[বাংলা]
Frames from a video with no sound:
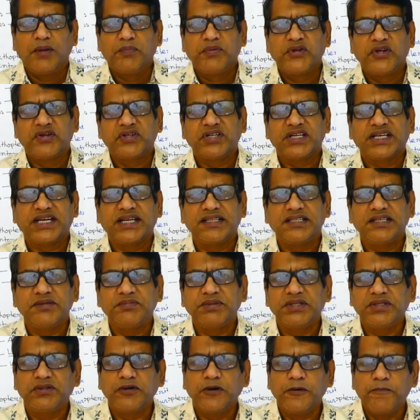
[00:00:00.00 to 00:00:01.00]
প্রিয়
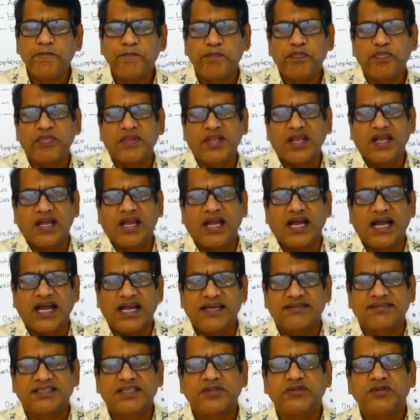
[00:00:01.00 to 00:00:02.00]
শিক্ষার্থীবৃন্দ
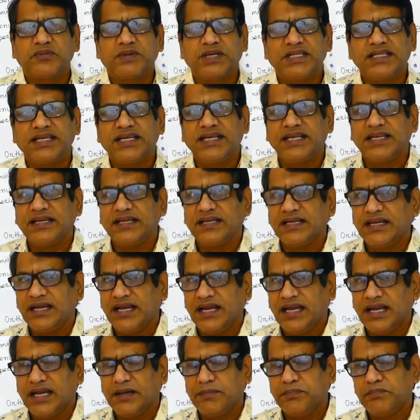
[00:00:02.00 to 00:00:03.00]
আজকে তোমাদের
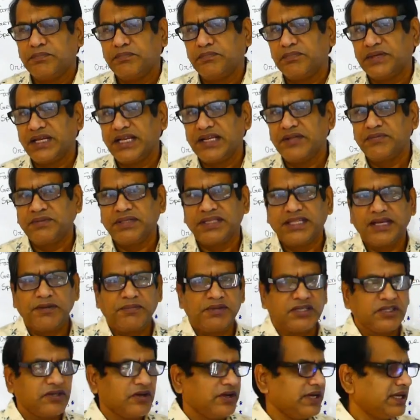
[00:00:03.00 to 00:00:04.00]
প্রাণীবিদ্যা
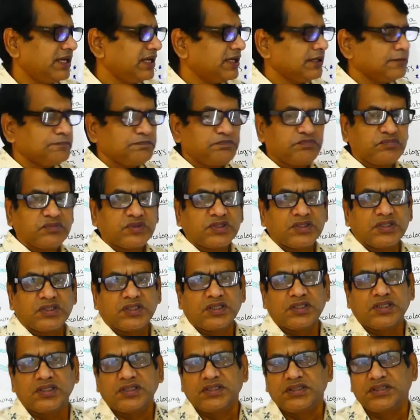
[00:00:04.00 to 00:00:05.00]
বিষয়ের
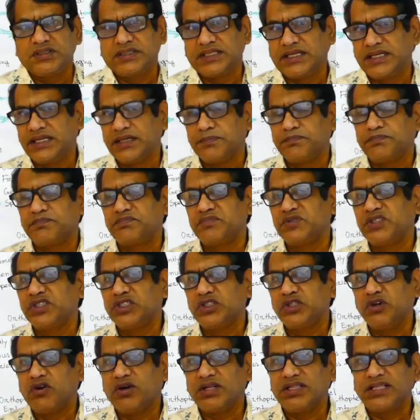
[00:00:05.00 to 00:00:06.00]
যে
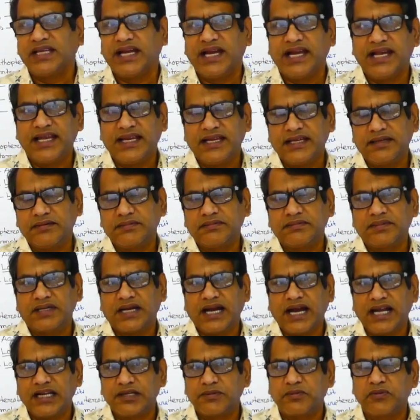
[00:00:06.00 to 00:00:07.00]
দ্বিতীয় অধ্যায়ে
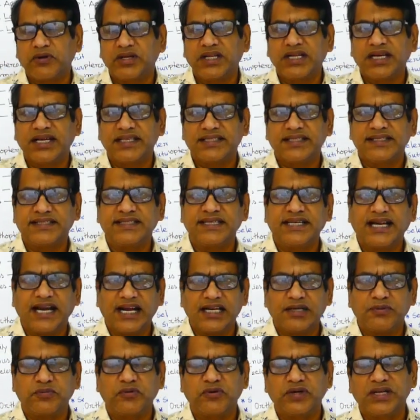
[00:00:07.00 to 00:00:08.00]
ঘাস ফরিং আছে সেই
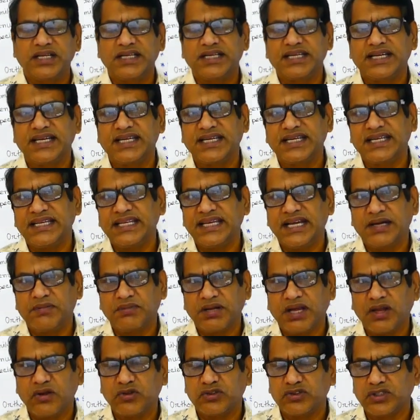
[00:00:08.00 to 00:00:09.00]
ঘাস ফরিংটাকে নিয়ে
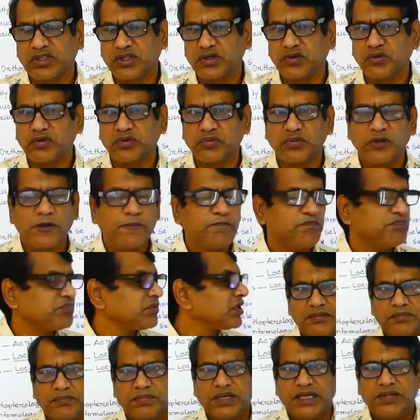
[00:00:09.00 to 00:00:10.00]
আমরা আলোচনা করব
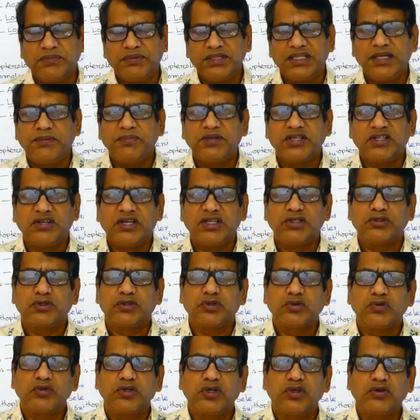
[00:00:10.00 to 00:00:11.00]
প্রাণীবিদ্যা বিষয়ে
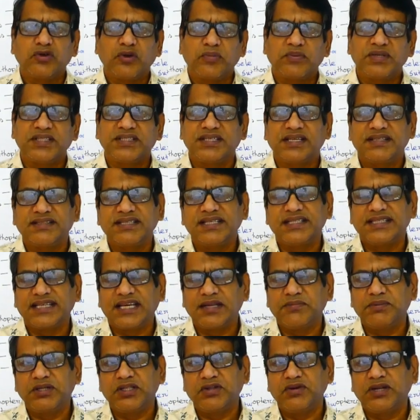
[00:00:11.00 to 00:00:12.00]
যতগুলো টপিকস আছে
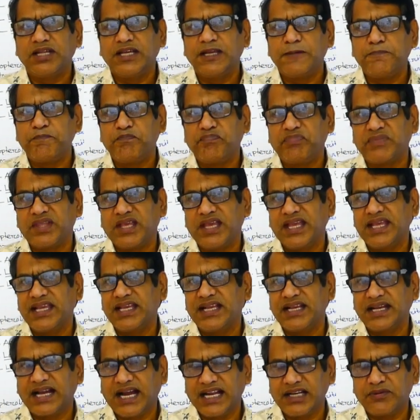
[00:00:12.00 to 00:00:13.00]
তার ভিতরে এই
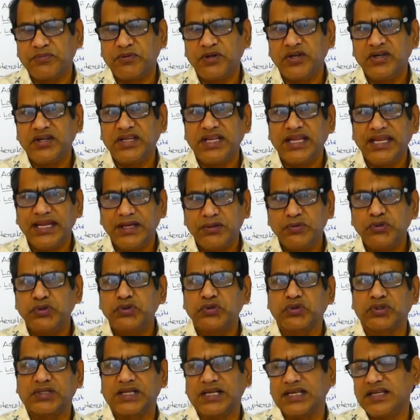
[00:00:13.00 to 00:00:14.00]
ঘাস ফরিংটা একটু
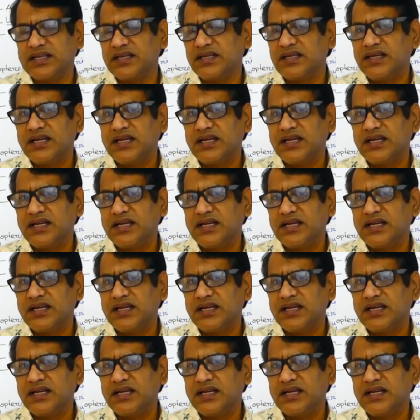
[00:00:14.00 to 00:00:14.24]
জটিল